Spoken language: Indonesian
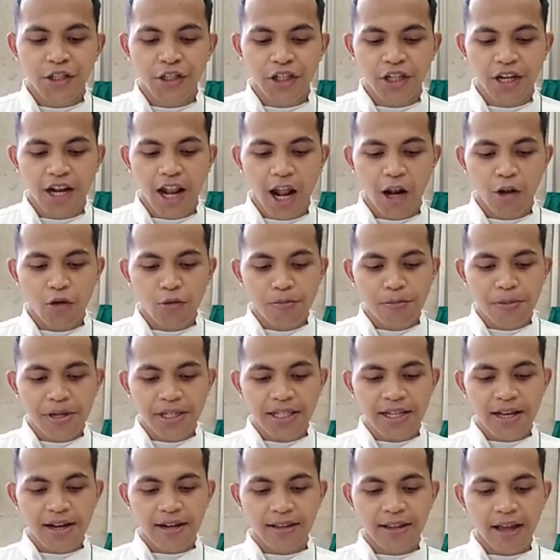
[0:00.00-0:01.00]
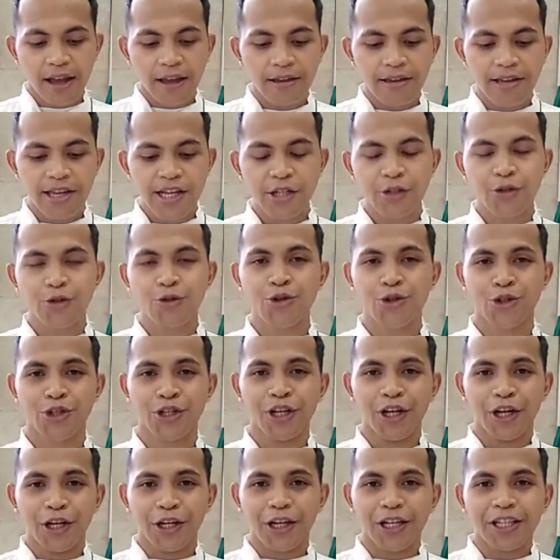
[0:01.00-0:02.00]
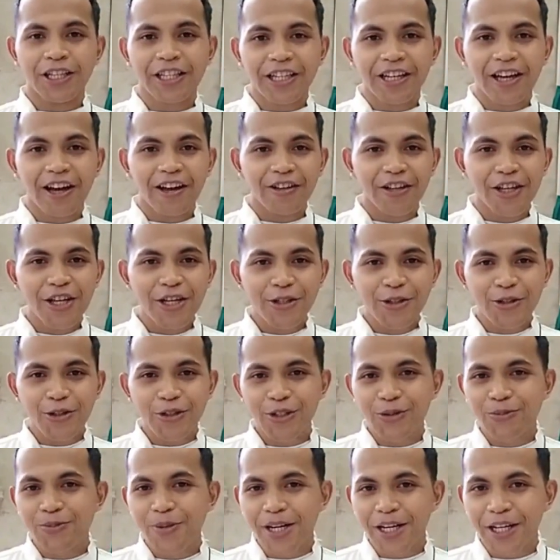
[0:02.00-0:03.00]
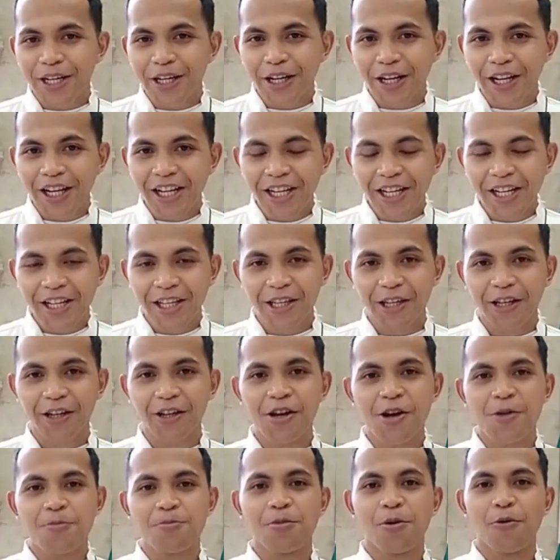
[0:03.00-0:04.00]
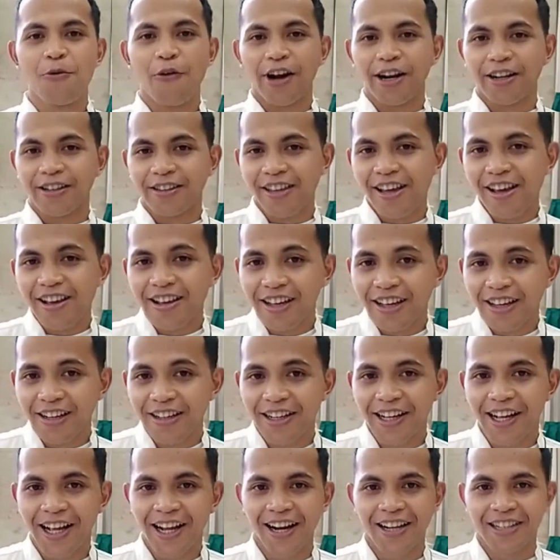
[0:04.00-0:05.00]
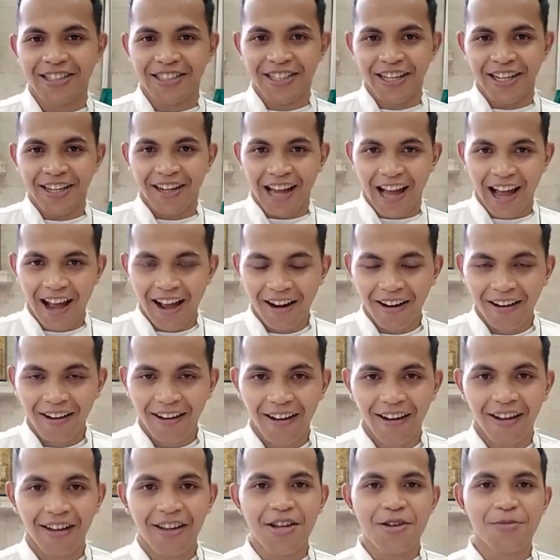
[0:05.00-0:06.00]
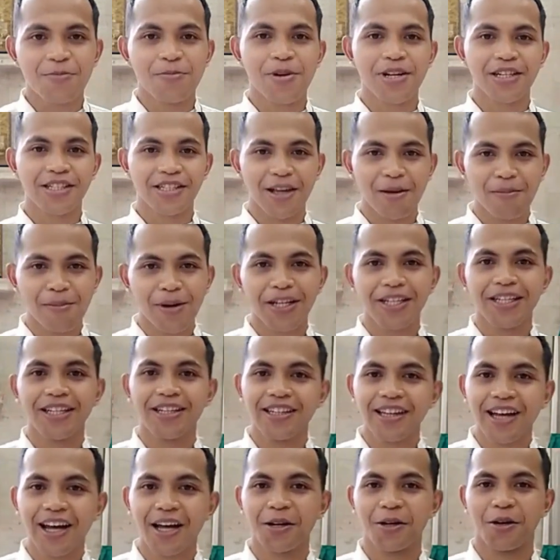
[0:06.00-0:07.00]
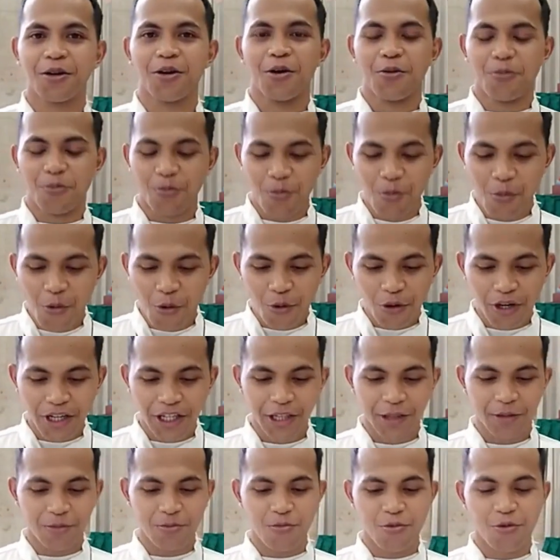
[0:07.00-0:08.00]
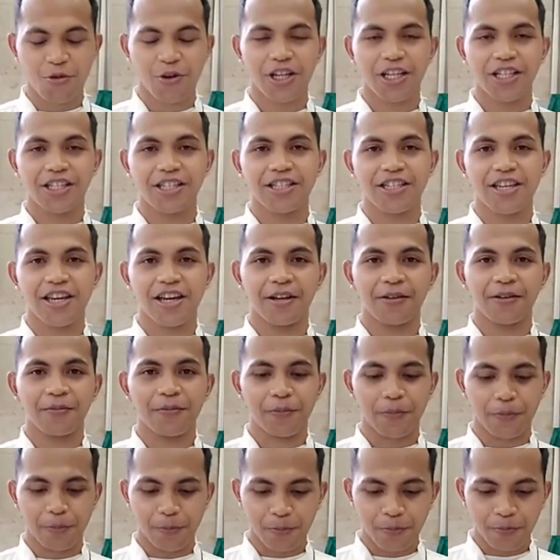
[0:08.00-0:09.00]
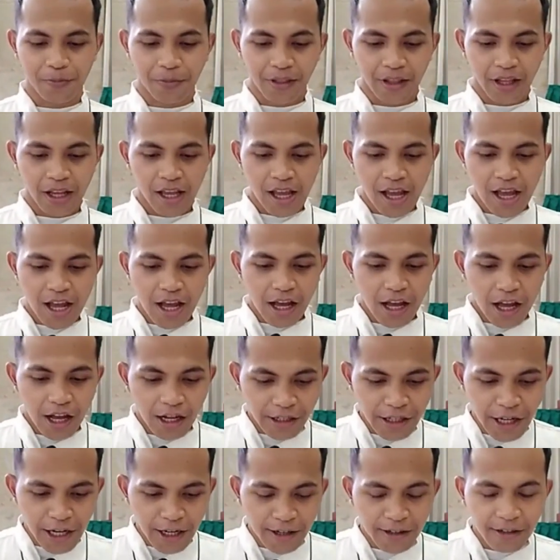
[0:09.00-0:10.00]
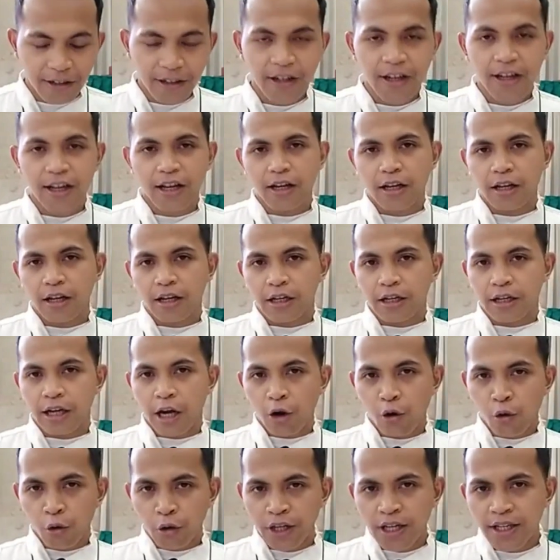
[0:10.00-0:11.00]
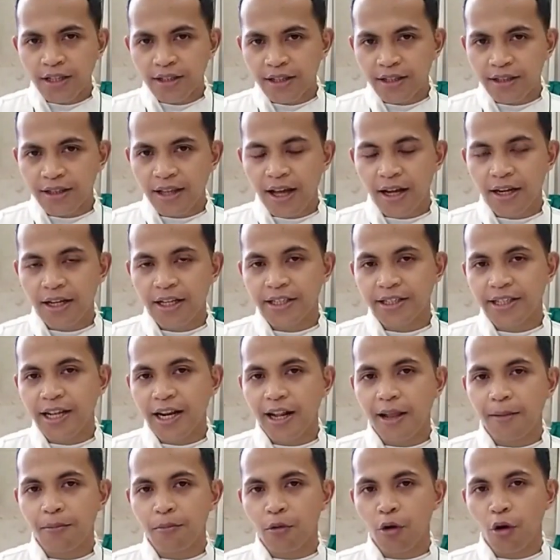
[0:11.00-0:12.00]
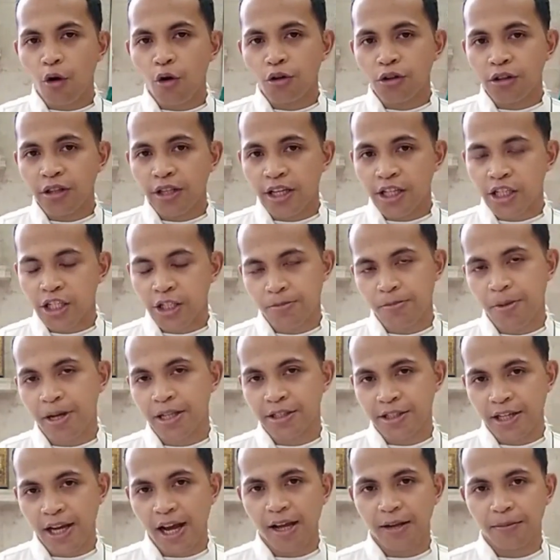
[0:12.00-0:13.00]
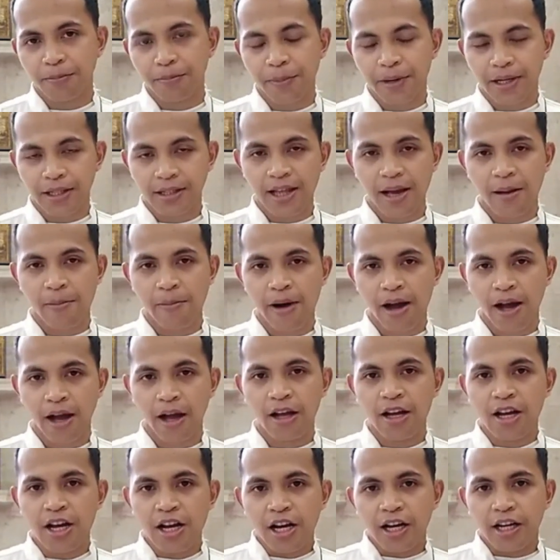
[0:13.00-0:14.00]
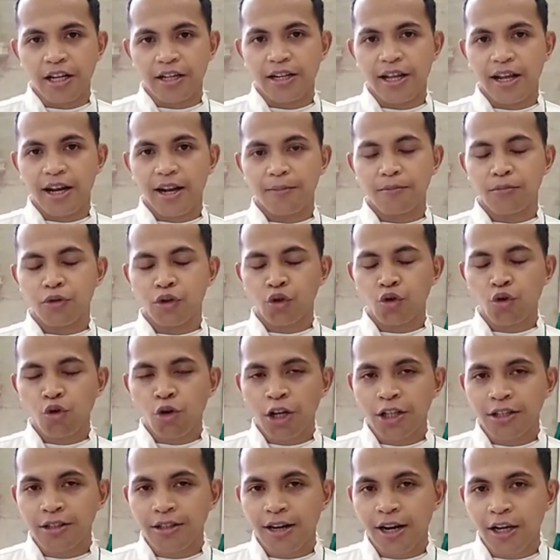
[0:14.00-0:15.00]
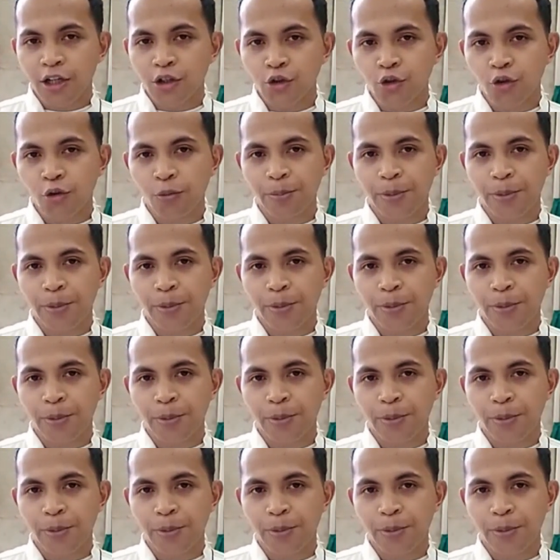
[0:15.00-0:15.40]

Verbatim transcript: selalu menyertai Yesus ketika Yesus berkeliling mewartakan kerajaan Allah bersama dengan murid-muridnya. Dan kalau kita tarik dalam konteks bacaan pertama dalam surat Rasul